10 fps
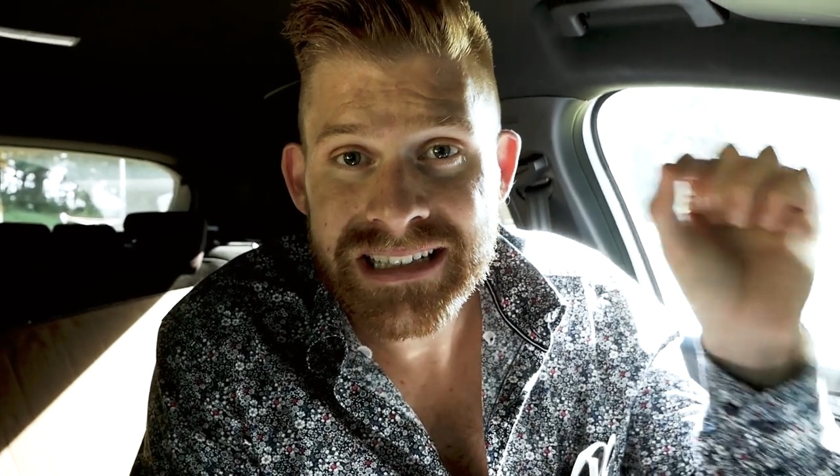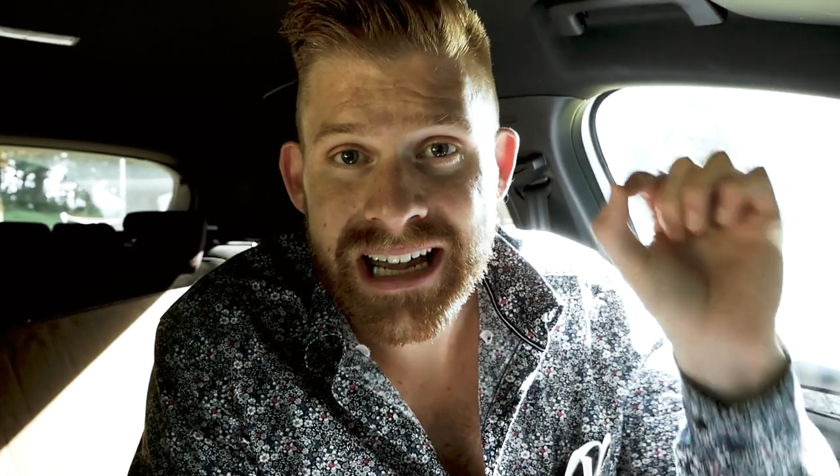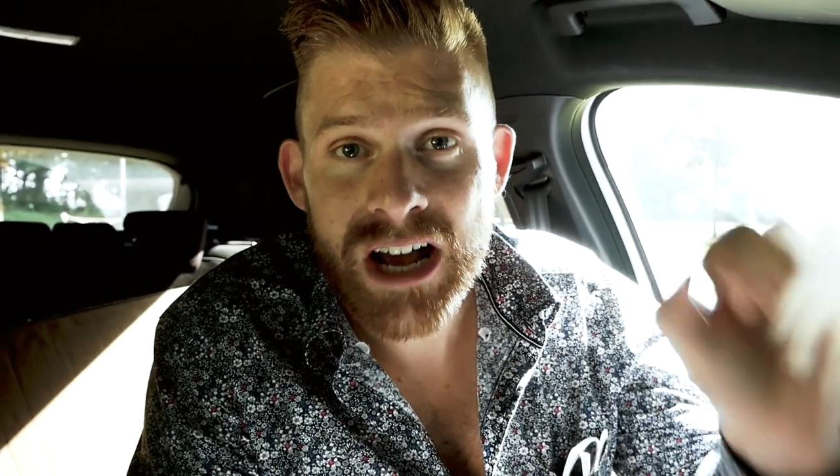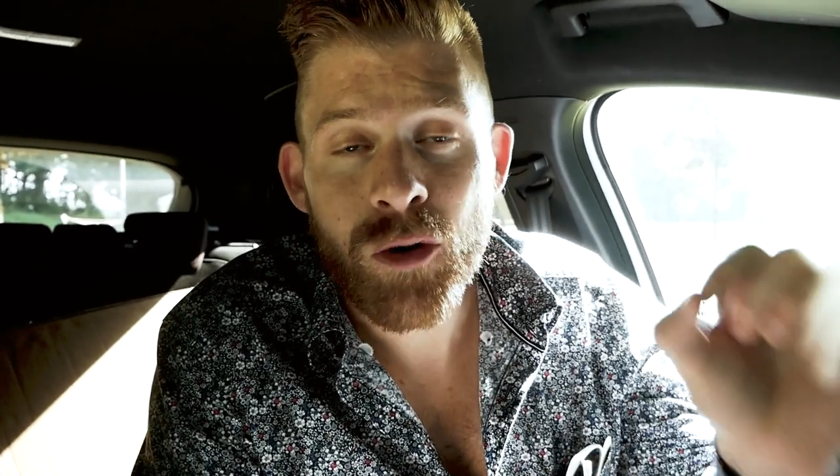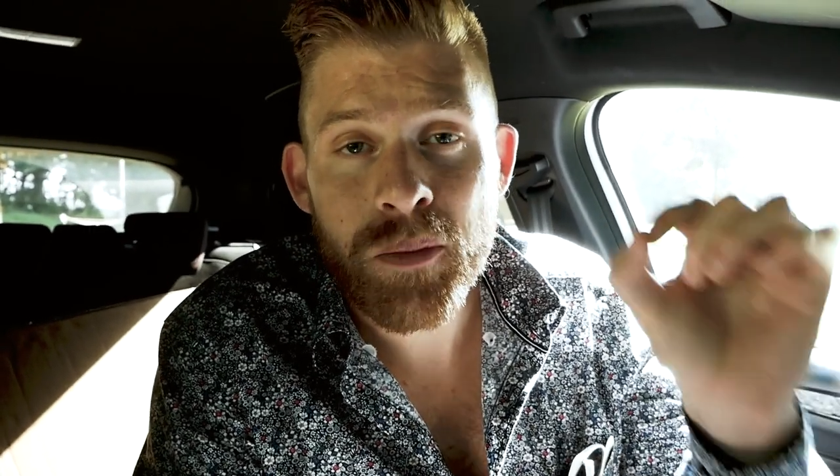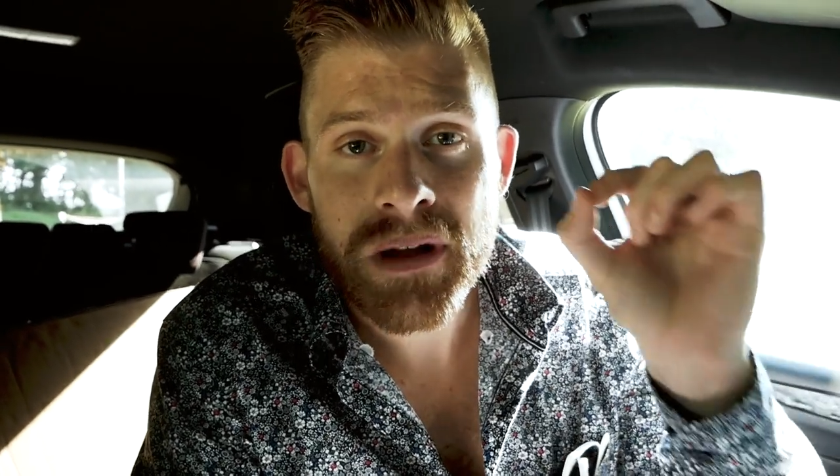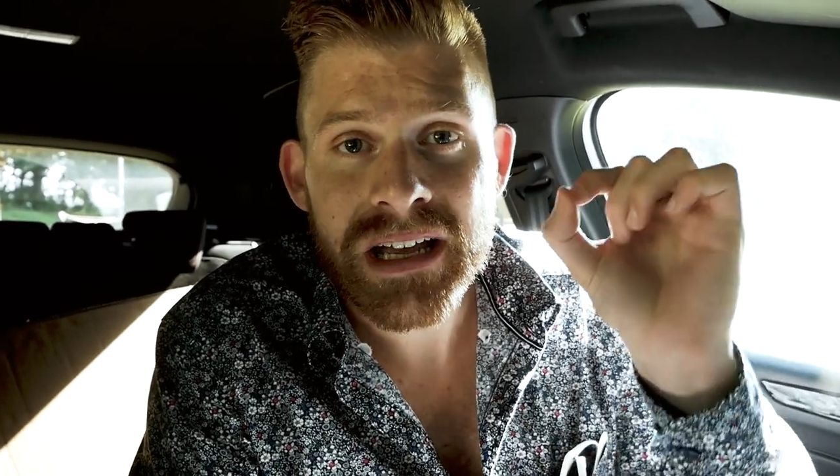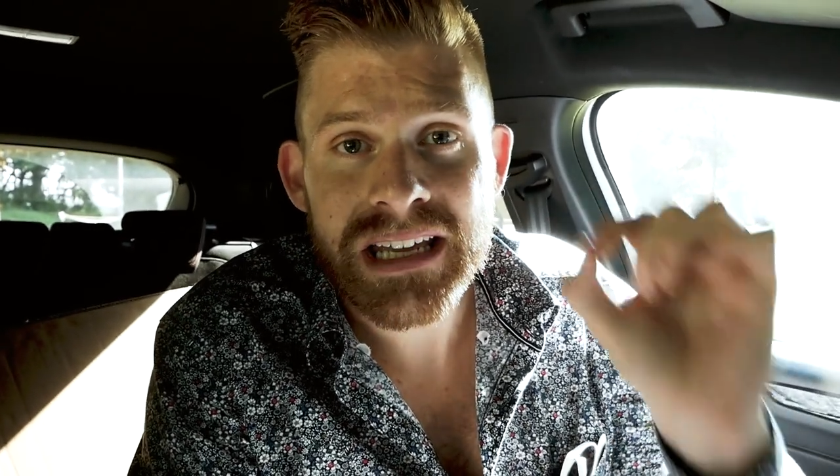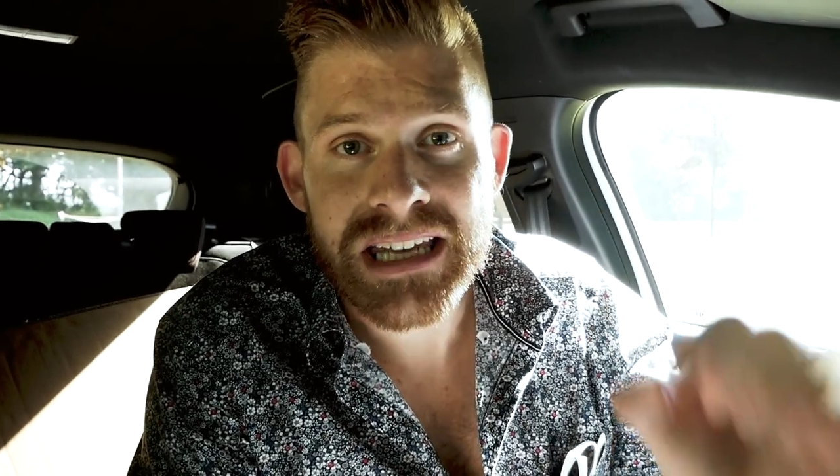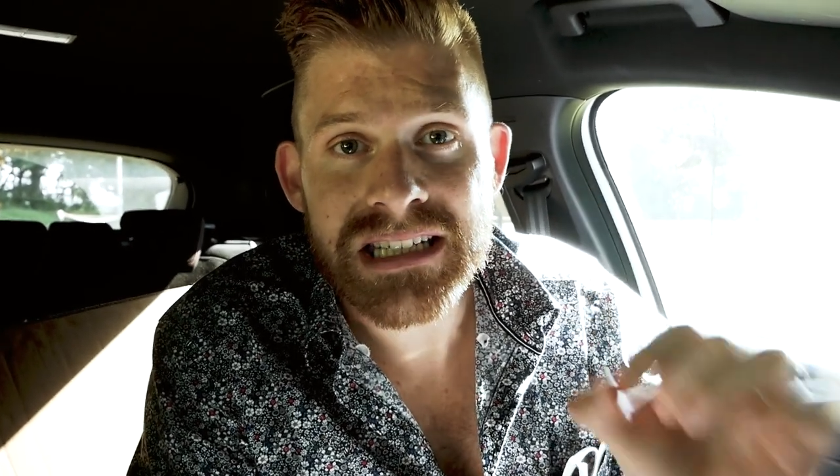Darum
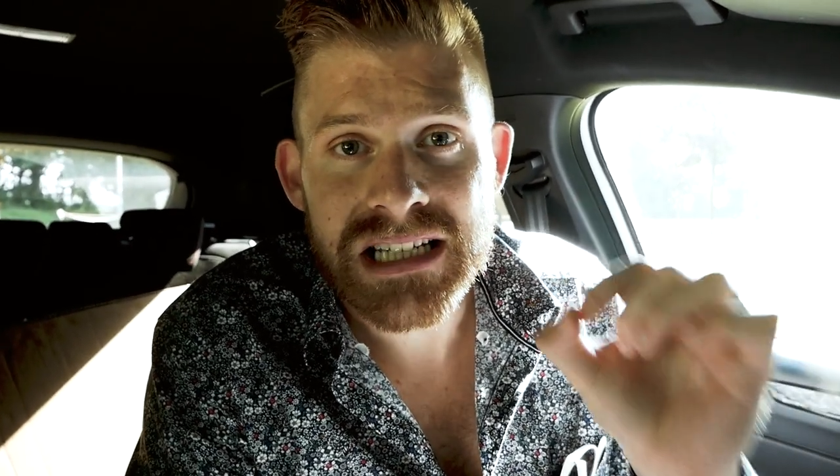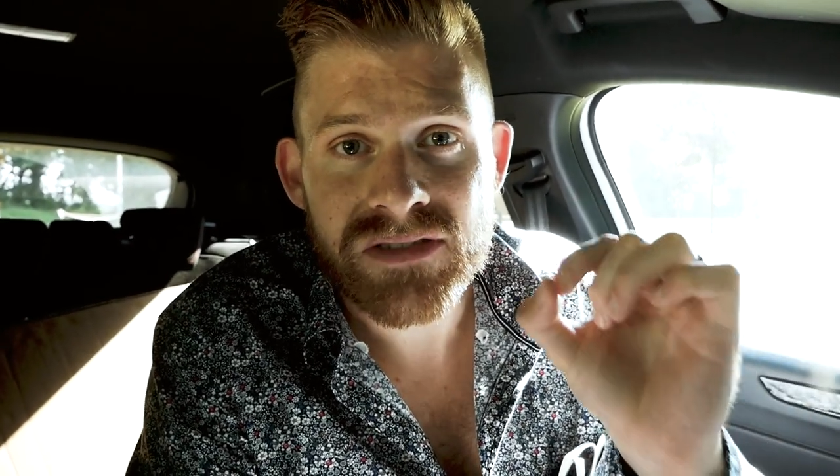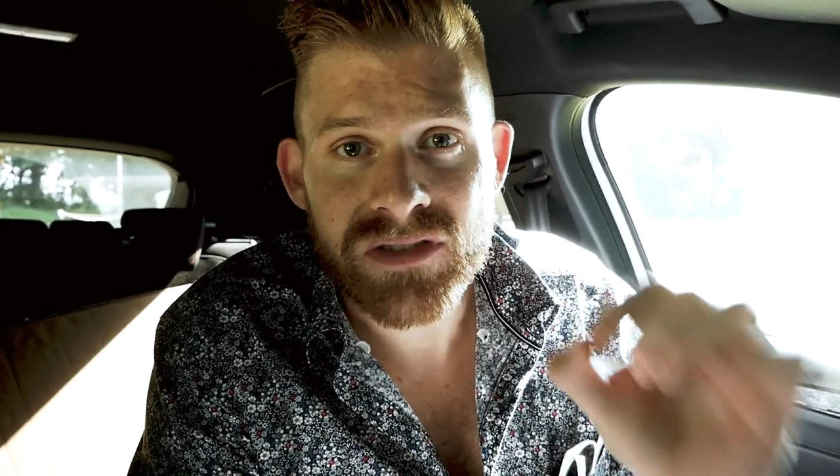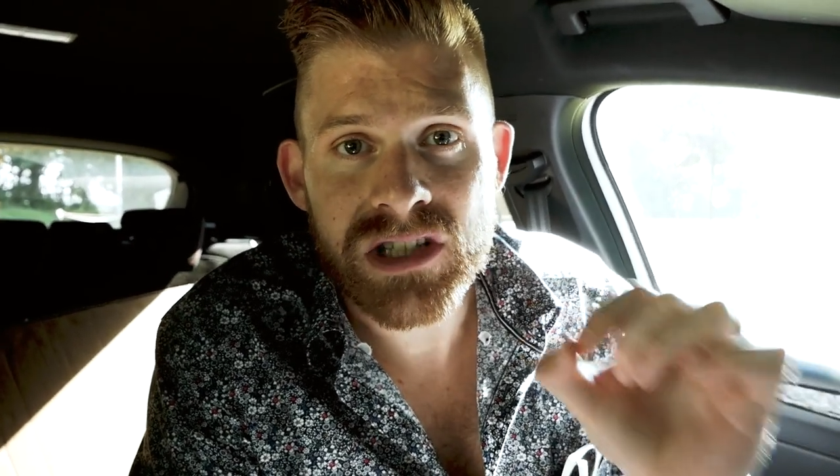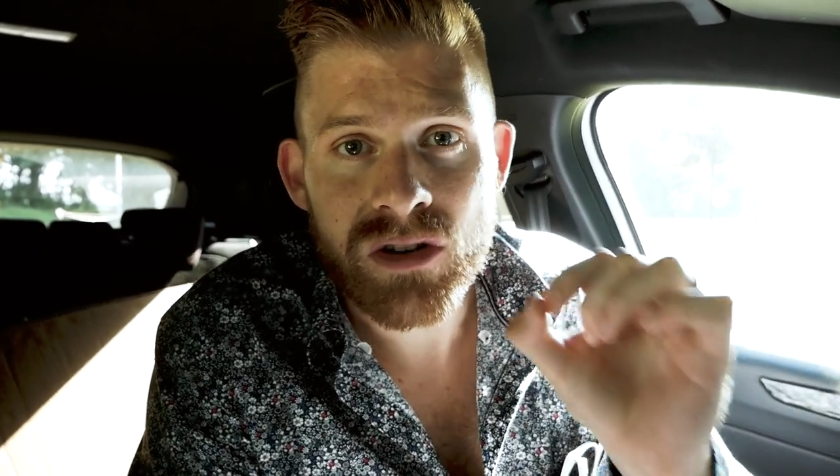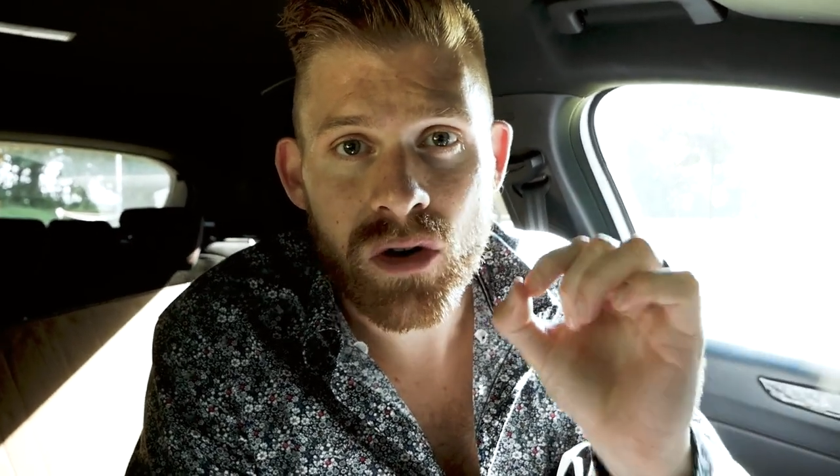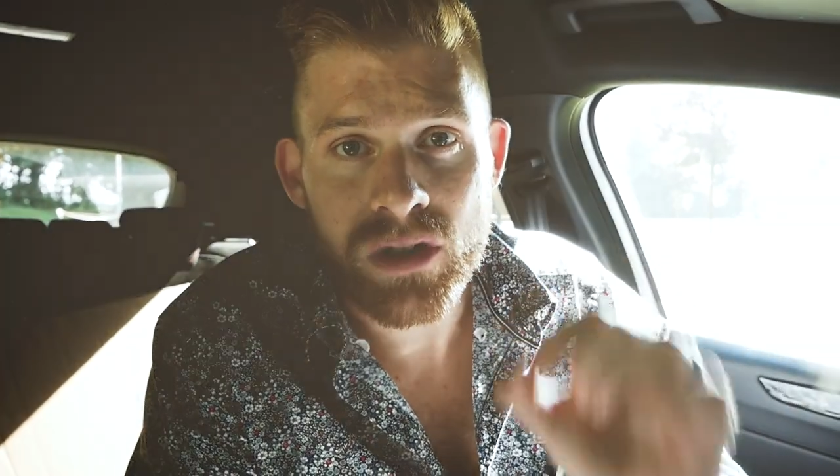geht das Video